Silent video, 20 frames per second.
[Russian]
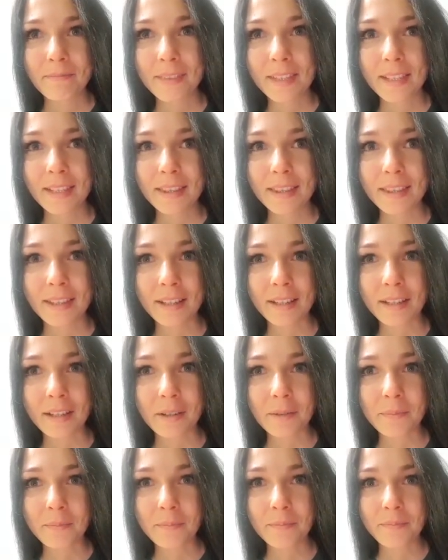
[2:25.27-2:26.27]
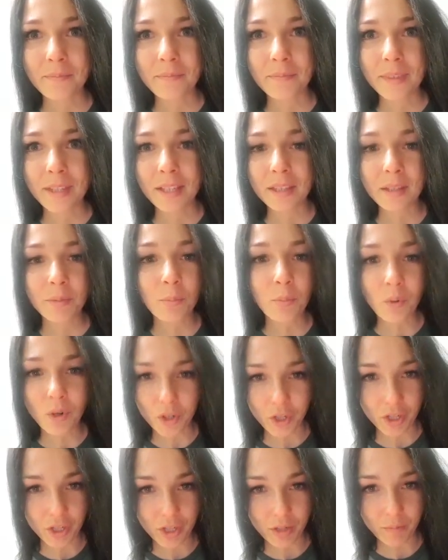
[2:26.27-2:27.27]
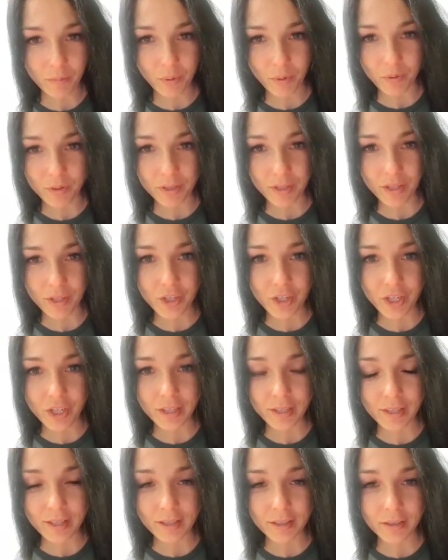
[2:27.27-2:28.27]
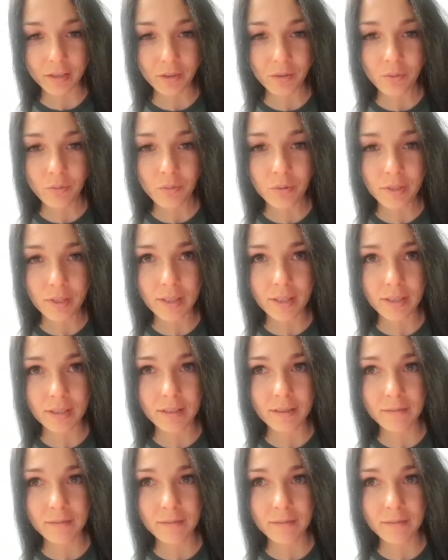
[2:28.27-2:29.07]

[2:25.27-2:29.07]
Это, это больше, чем просто считка. Этот курс